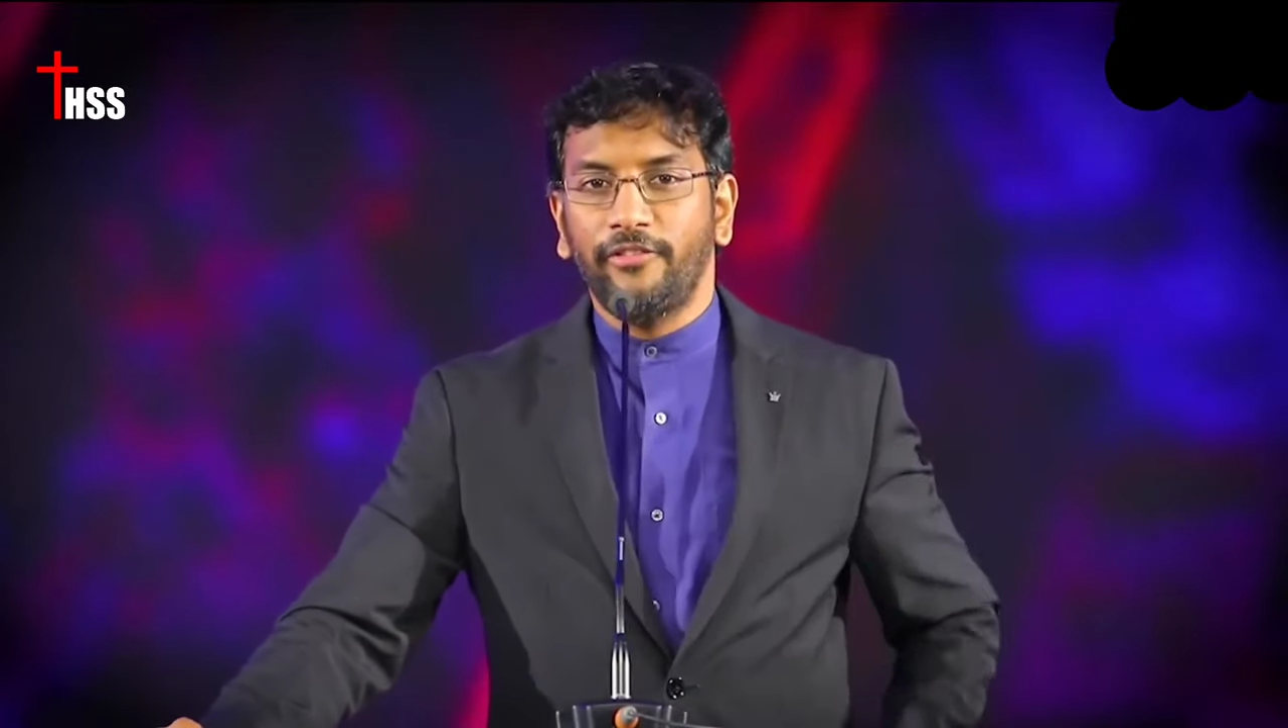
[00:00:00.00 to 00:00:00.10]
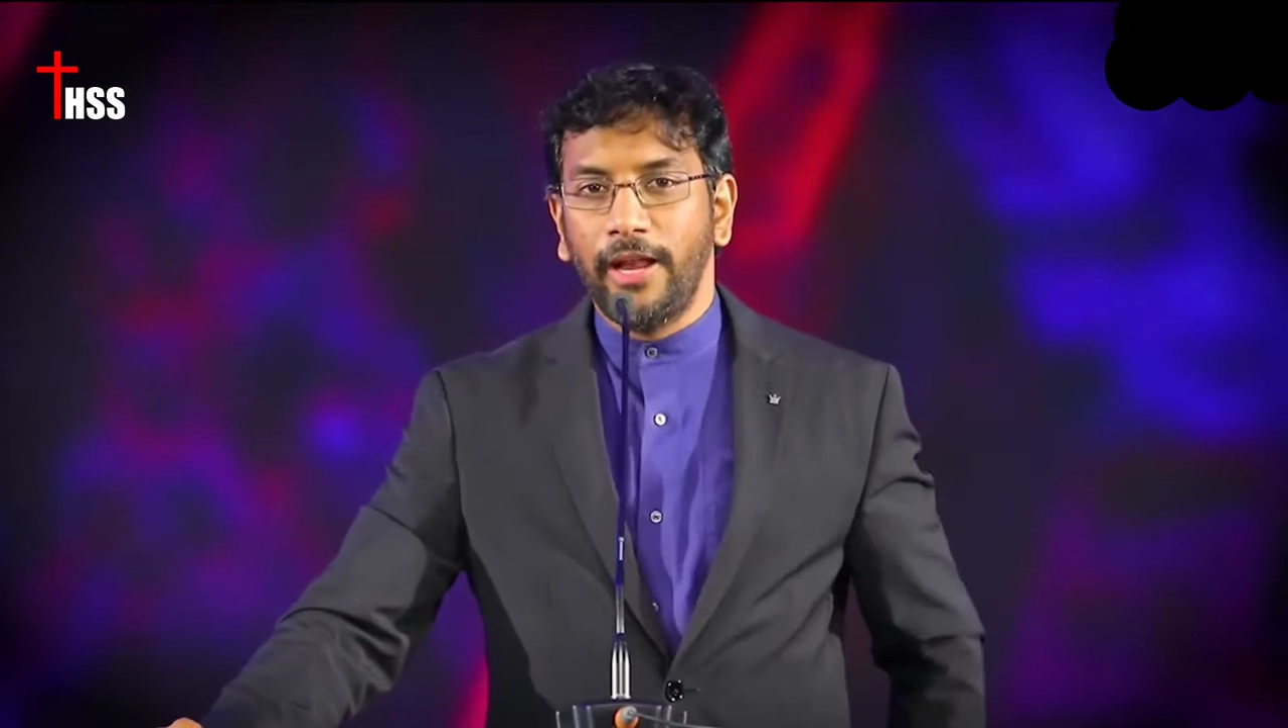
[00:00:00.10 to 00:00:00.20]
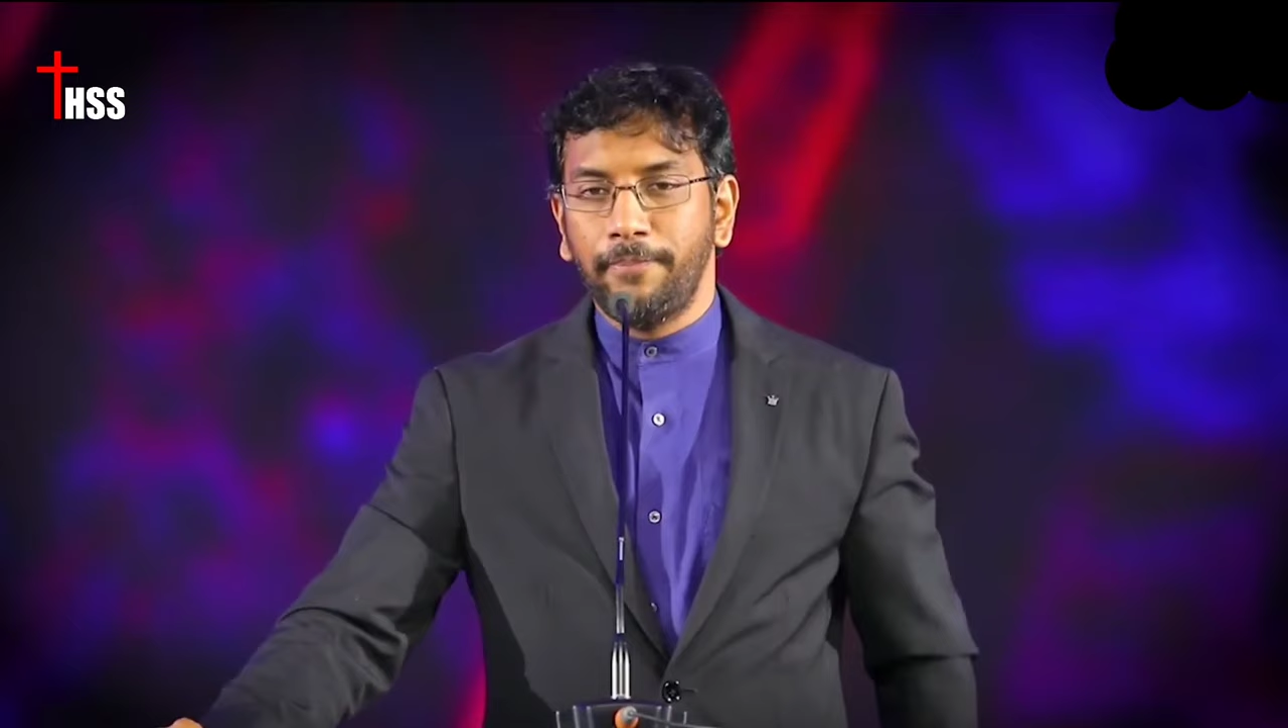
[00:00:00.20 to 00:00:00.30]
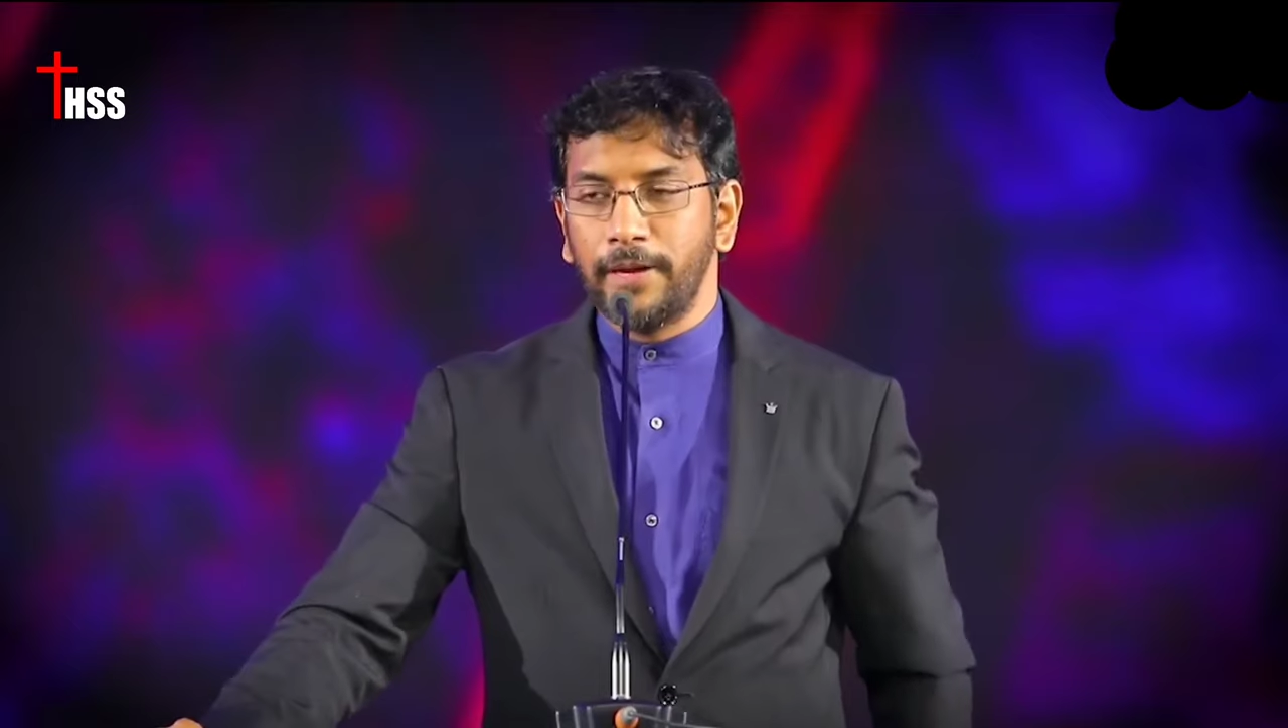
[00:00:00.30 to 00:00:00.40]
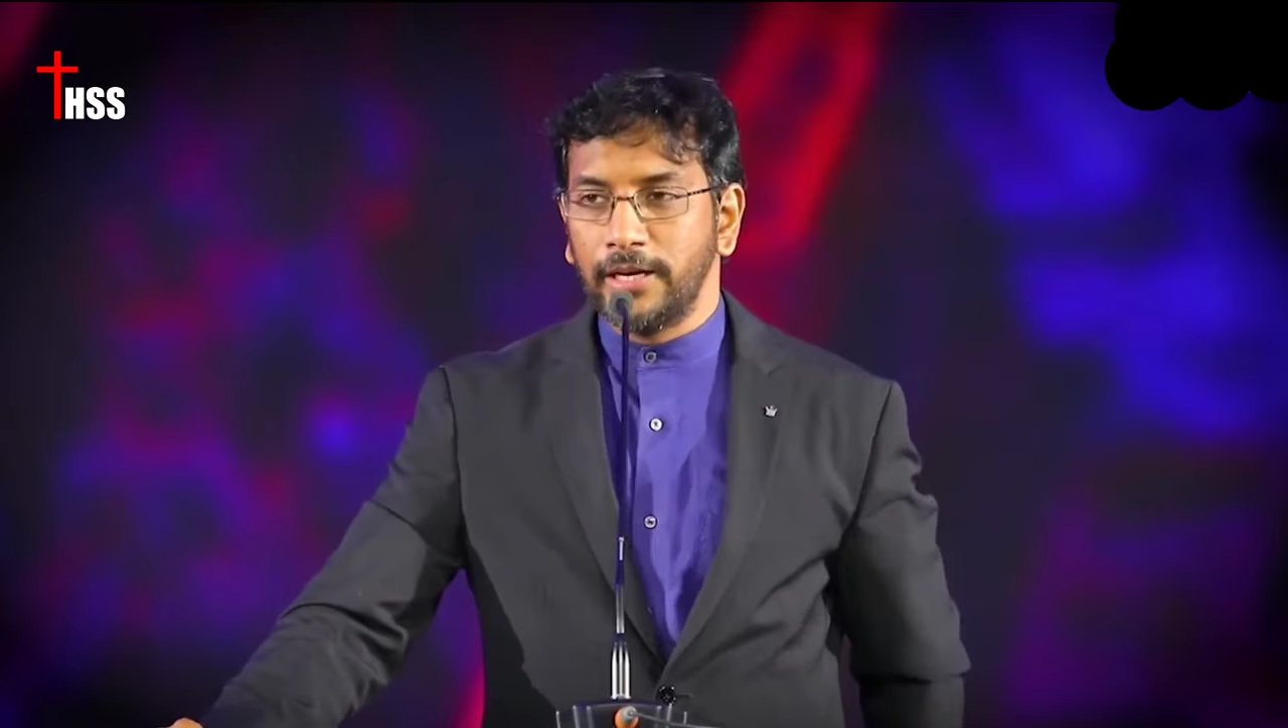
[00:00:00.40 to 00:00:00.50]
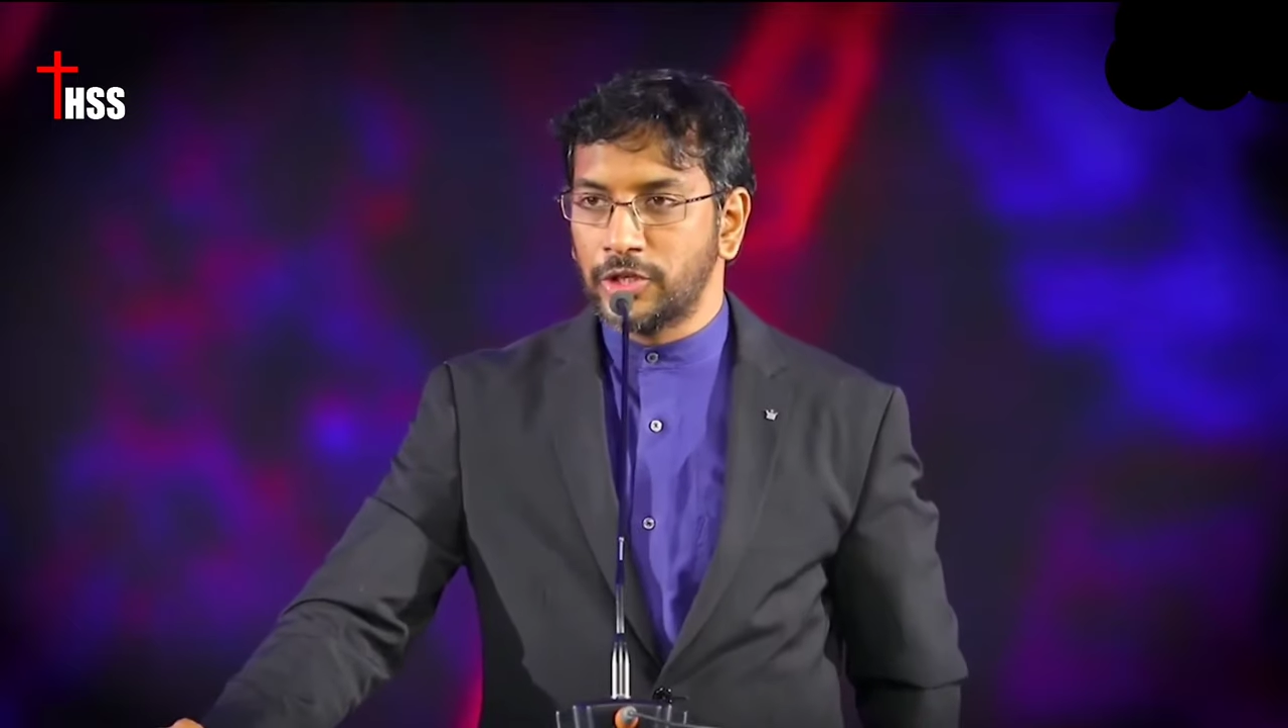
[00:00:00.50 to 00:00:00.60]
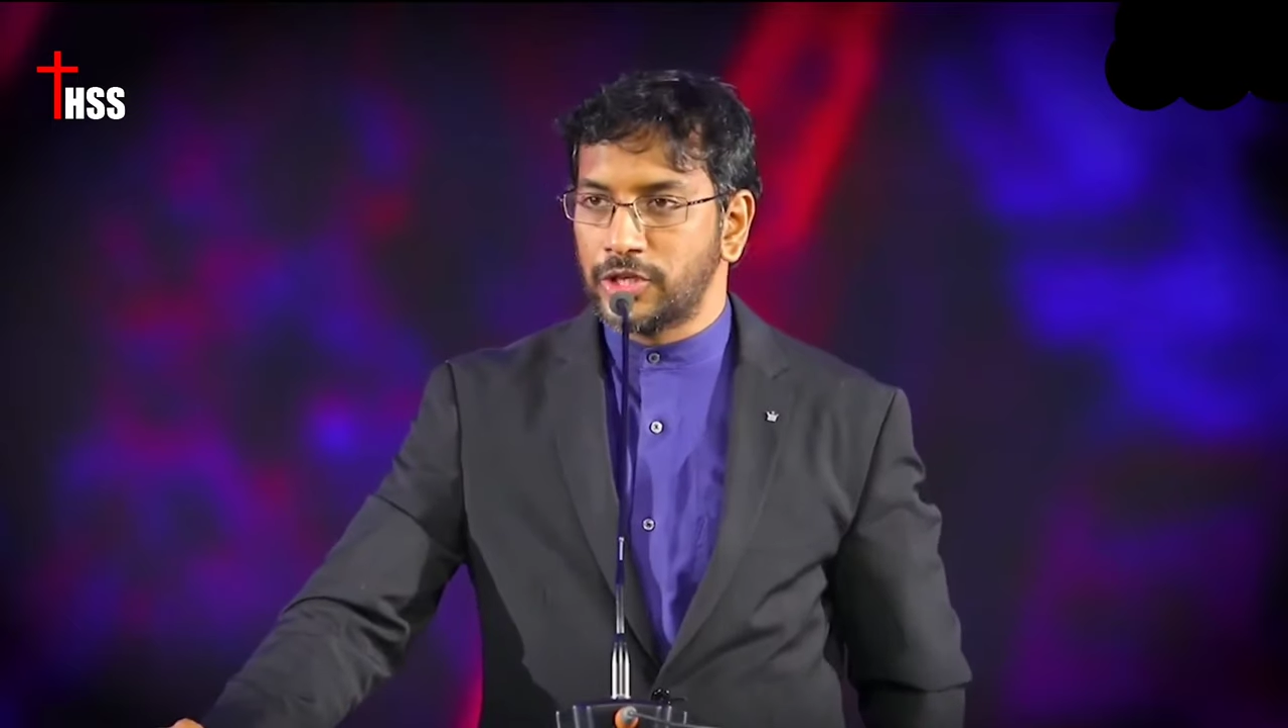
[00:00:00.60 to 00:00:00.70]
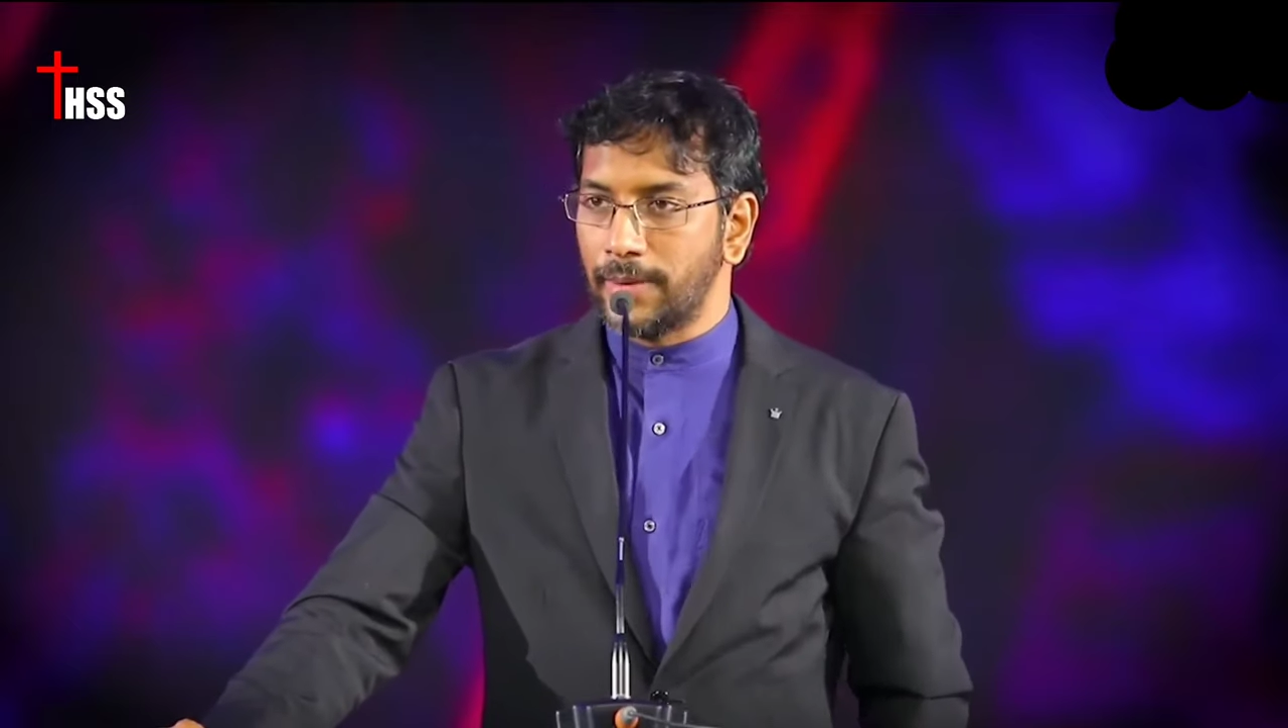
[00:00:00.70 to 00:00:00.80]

ఫిలిపీన్స్